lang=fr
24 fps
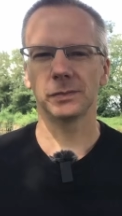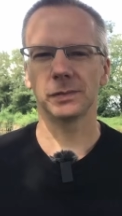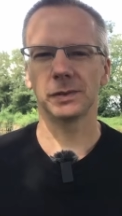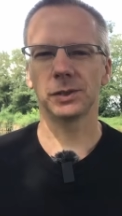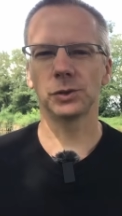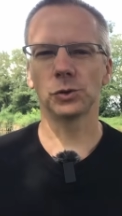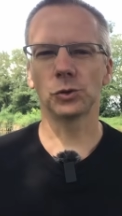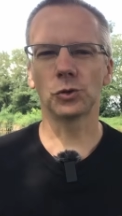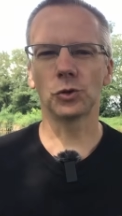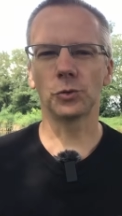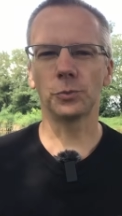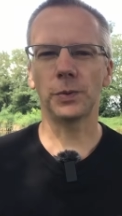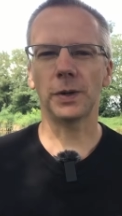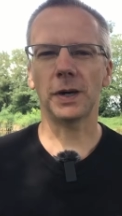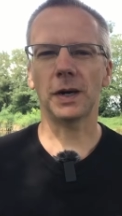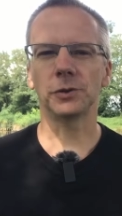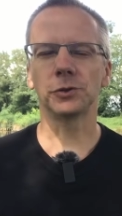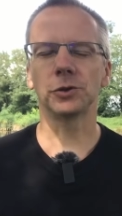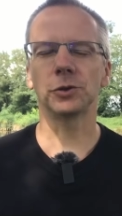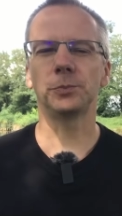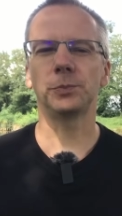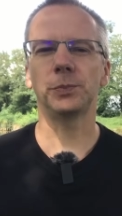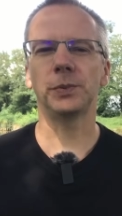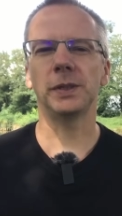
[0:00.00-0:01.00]
si on compare
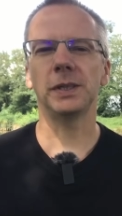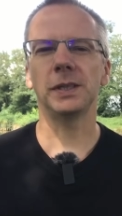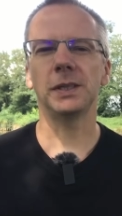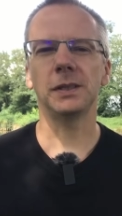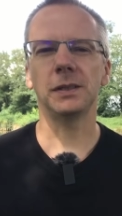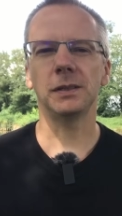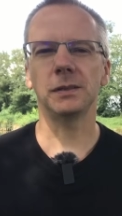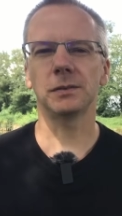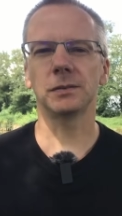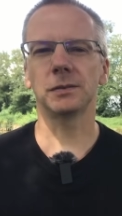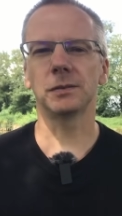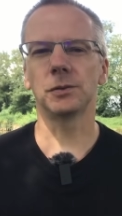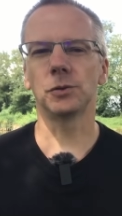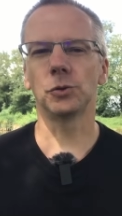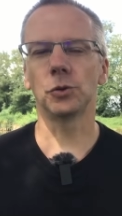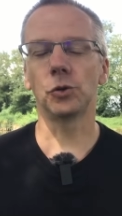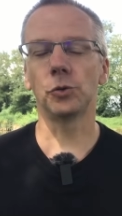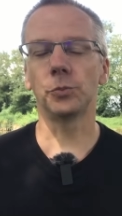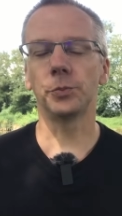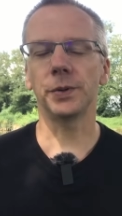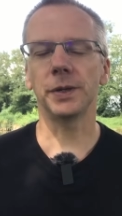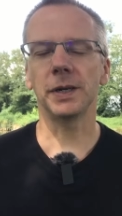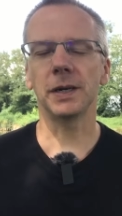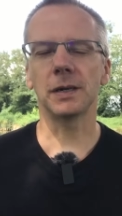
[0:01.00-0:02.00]
à d'autres pays euh,
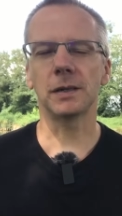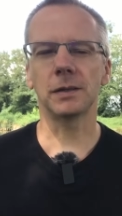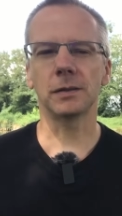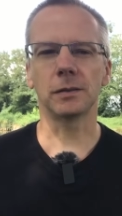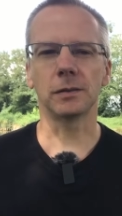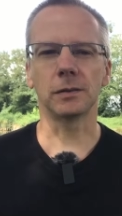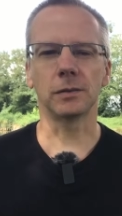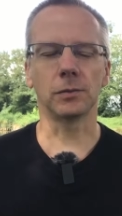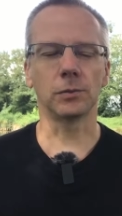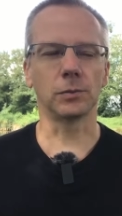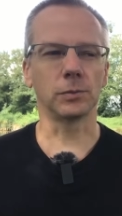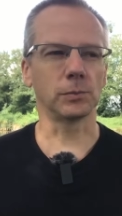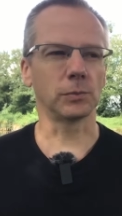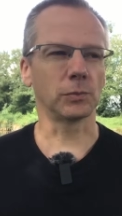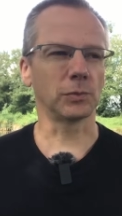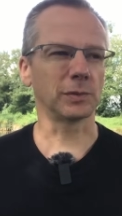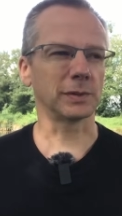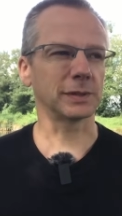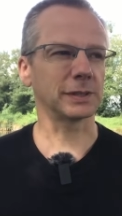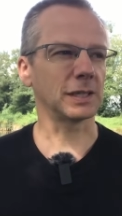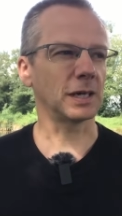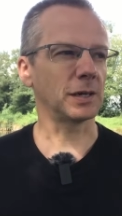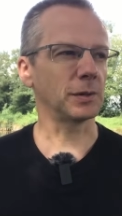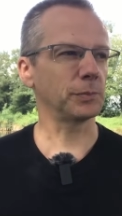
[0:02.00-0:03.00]
européens, euh,
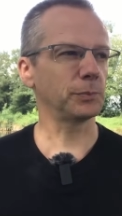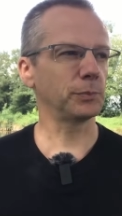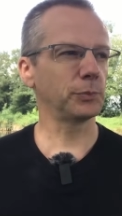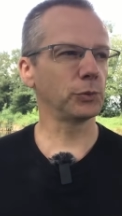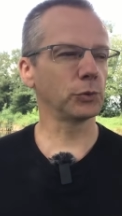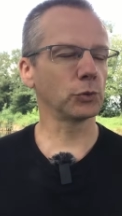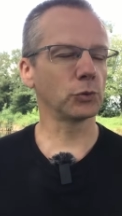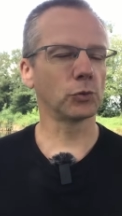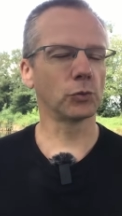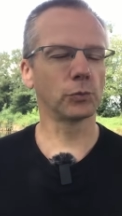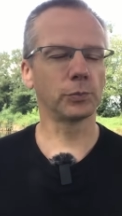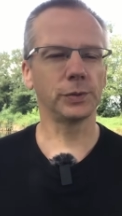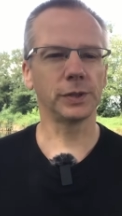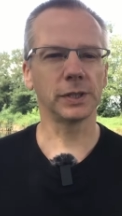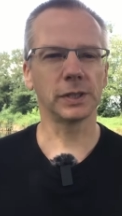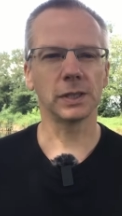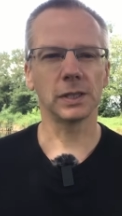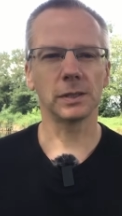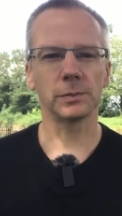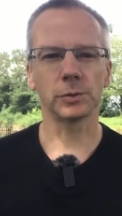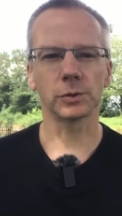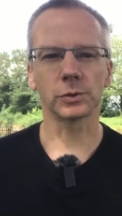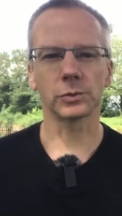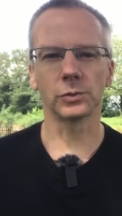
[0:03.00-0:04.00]
c'est un peu
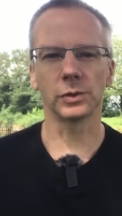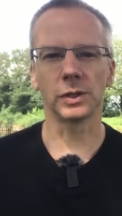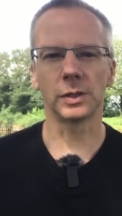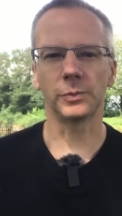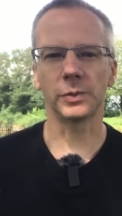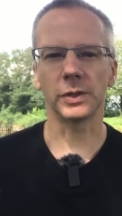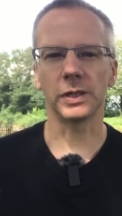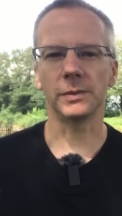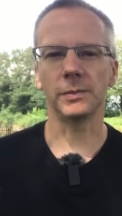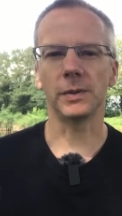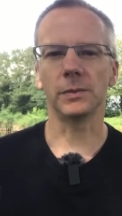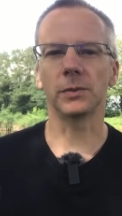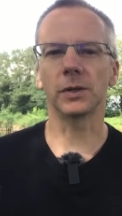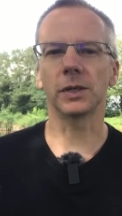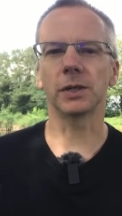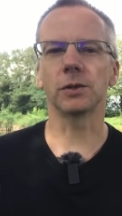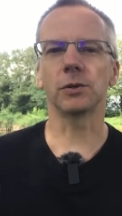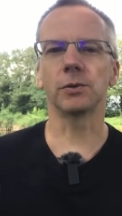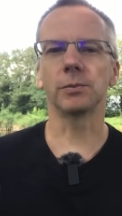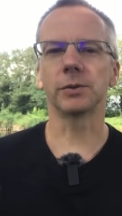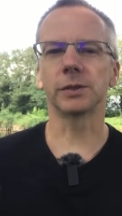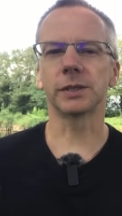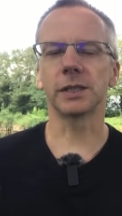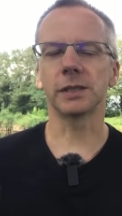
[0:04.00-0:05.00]
compliqué parce qu'on n'a pas les mêmes
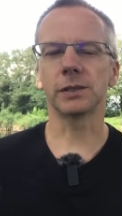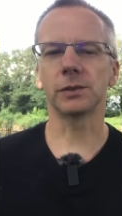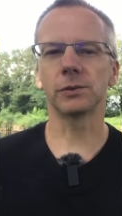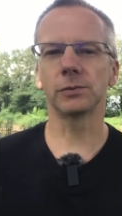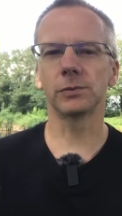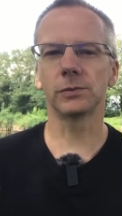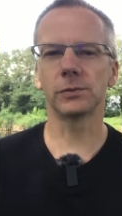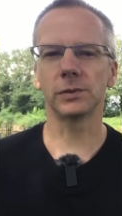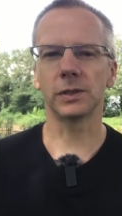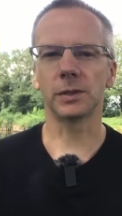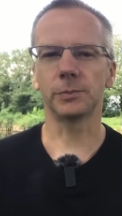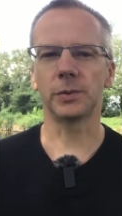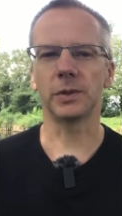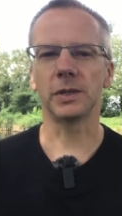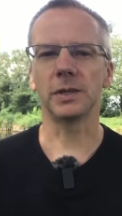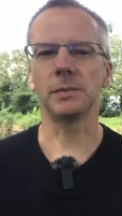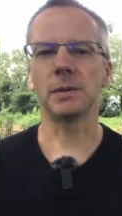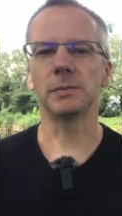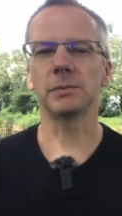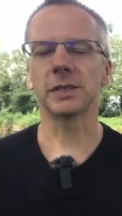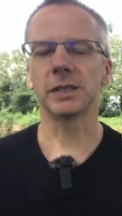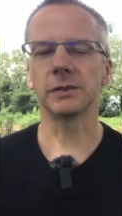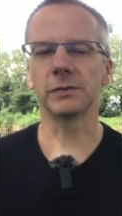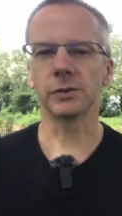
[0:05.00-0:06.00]
réglementations, on n'a pas les
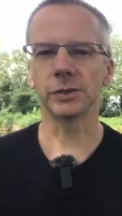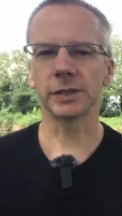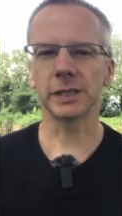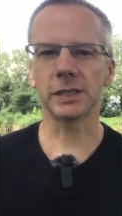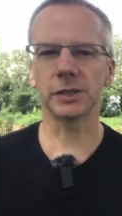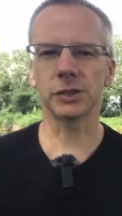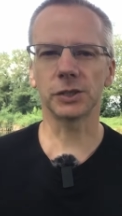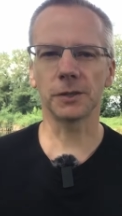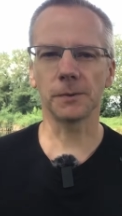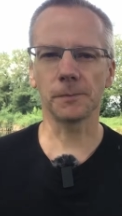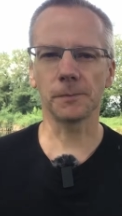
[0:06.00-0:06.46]
mêmes avantages.